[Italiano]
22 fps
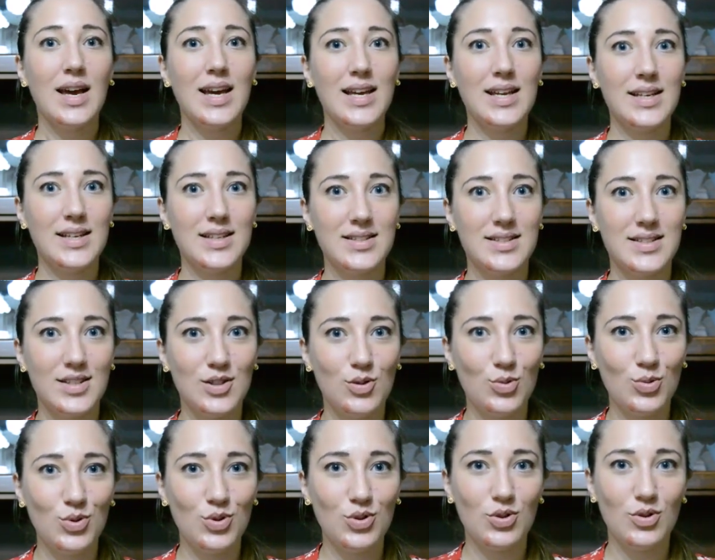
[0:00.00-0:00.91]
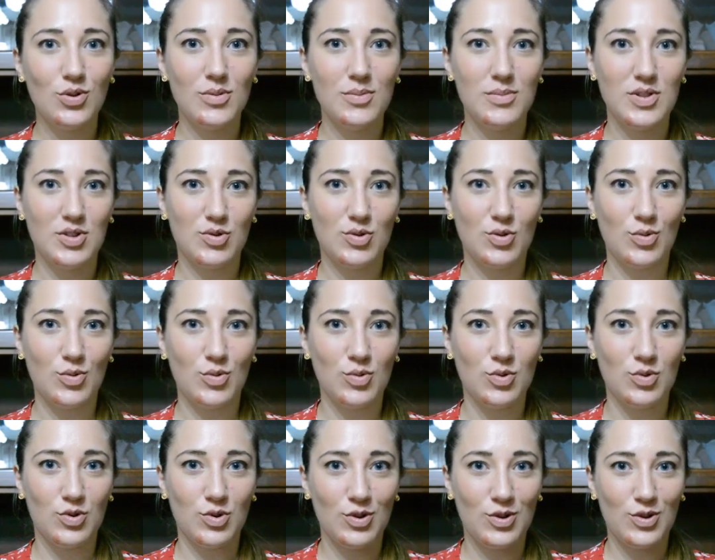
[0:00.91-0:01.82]
Innanzitutto mi
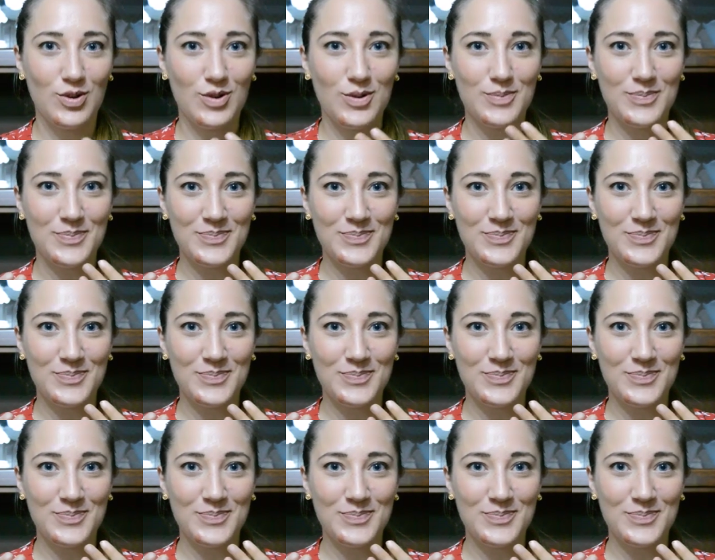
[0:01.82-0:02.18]
scuso